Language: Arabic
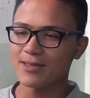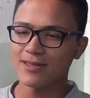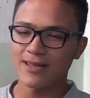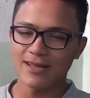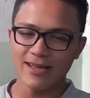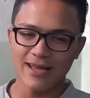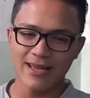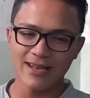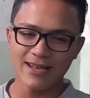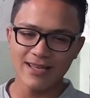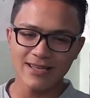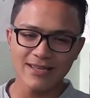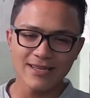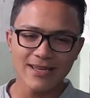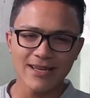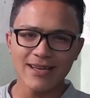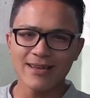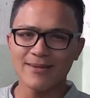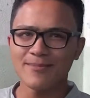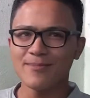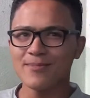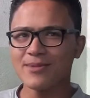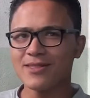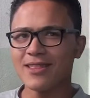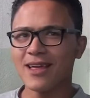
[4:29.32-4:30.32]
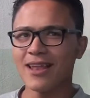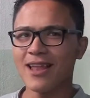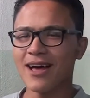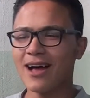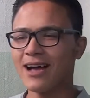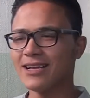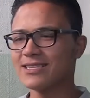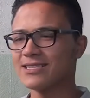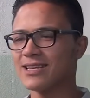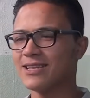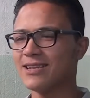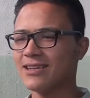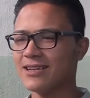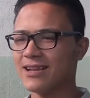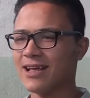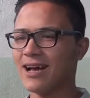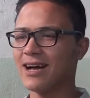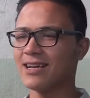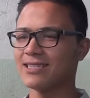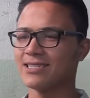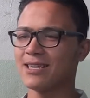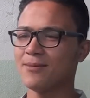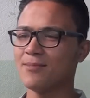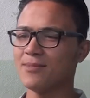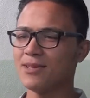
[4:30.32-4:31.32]
يعني بتضلها احسن
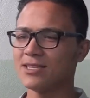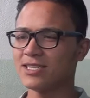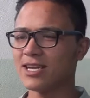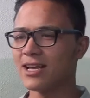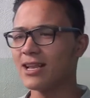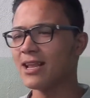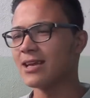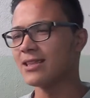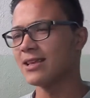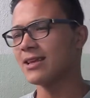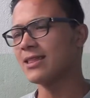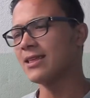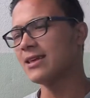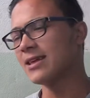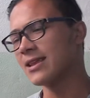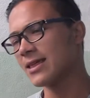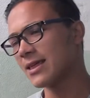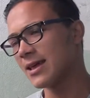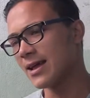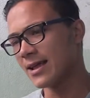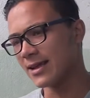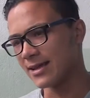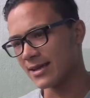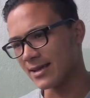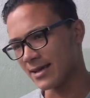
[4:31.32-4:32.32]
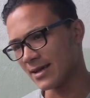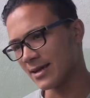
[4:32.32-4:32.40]
احسن من شغلات كثير نعم، ثانيه نعم,